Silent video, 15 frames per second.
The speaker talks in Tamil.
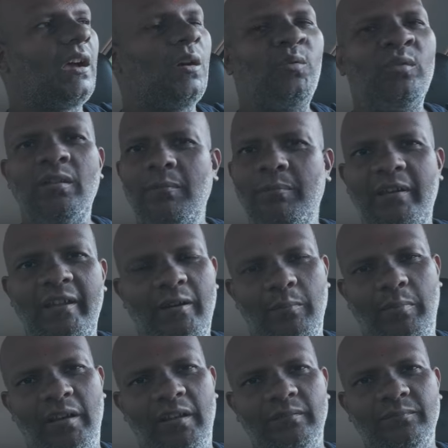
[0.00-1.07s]
அவங்க ரிப்ளை
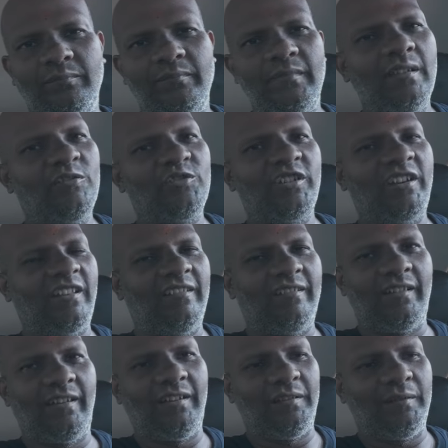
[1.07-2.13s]
அனுப்பலை இந்த விஷயம் எனக்கு
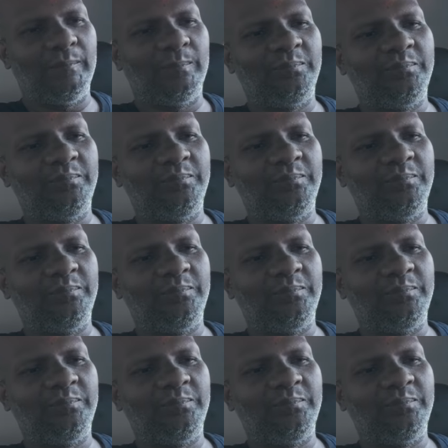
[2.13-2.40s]
தெரியாது